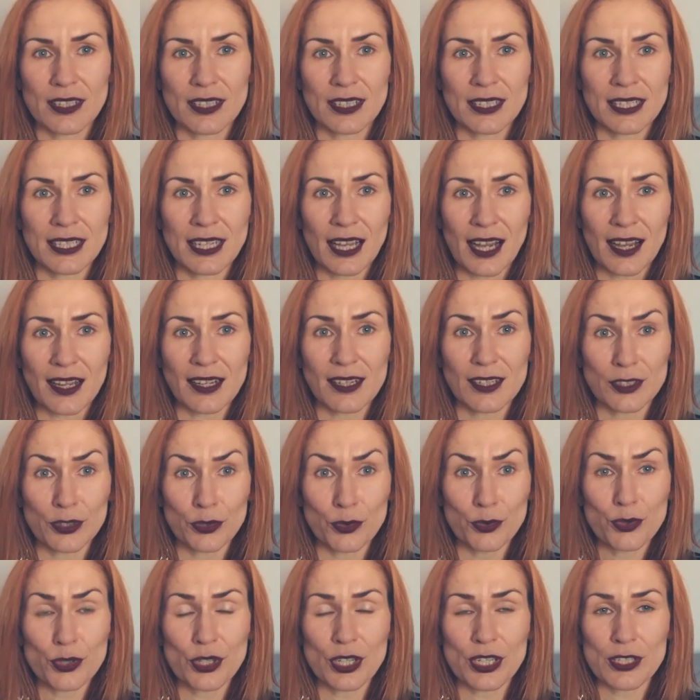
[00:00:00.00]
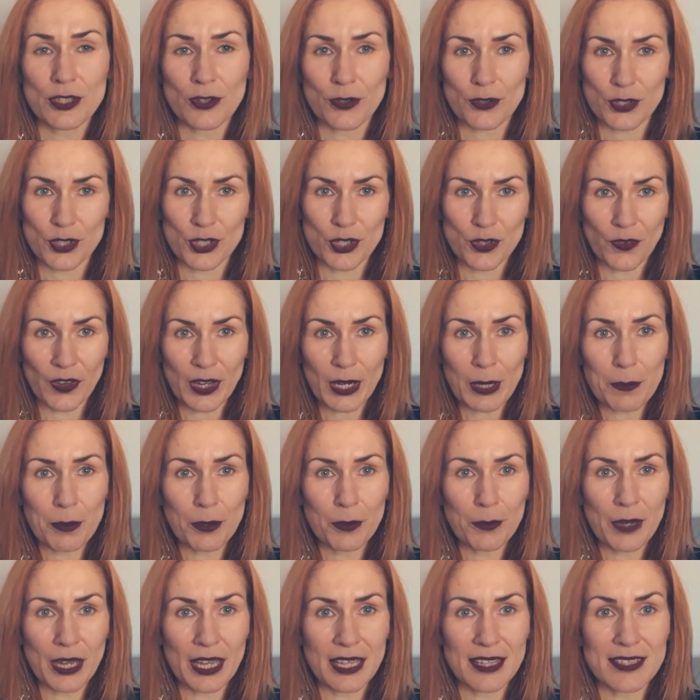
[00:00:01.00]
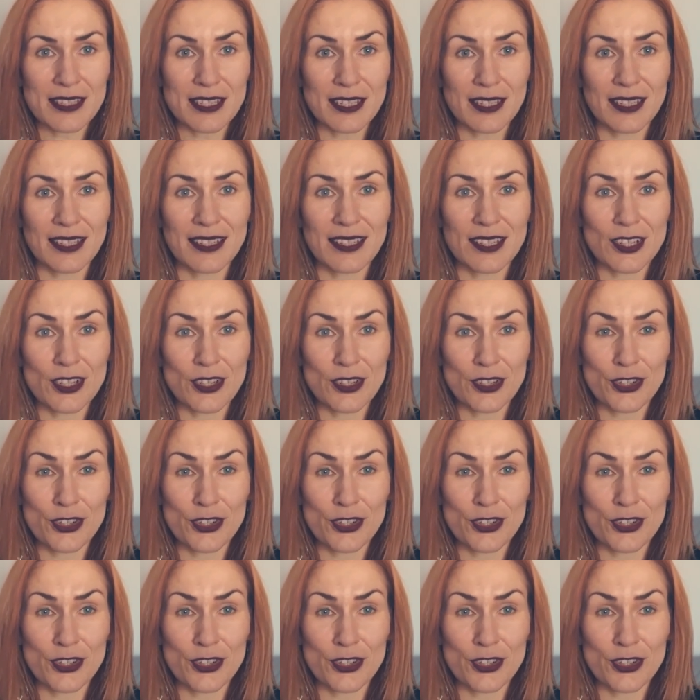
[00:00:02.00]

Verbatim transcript: jak duży jest rozdźwięk pomiędzy